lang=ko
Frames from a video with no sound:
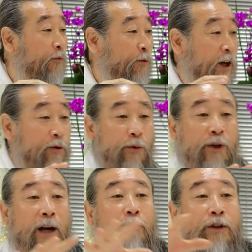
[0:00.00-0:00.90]
우리가
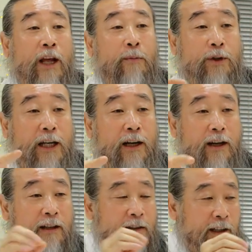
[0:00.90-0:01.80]
이렇게 한번 해보자.
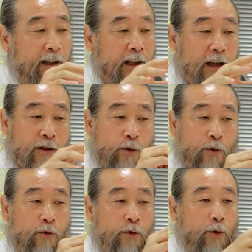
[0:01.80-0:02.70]
근데
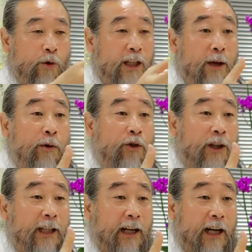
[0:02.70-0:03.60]
이런 걸 이렇게 되면
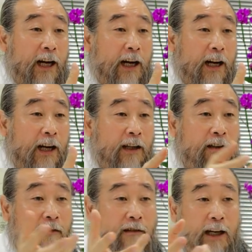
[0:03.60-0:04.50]
어떻게 될까?
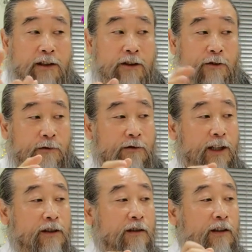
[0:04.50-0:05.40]
이런 걸 같이 연구를
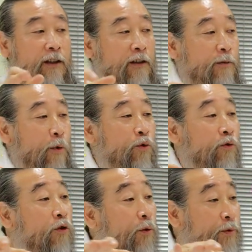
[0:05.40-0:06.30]
해서 이런 거
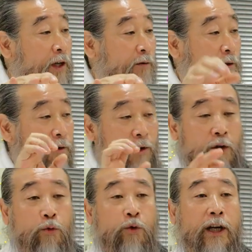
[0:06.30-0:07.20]
모순을 없애고
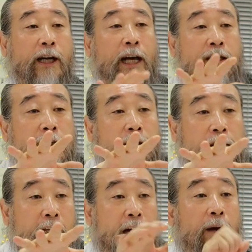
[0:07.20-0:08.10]
우리가 같이
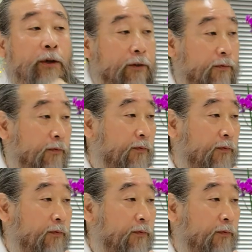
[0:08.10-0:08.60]
이렇게 하면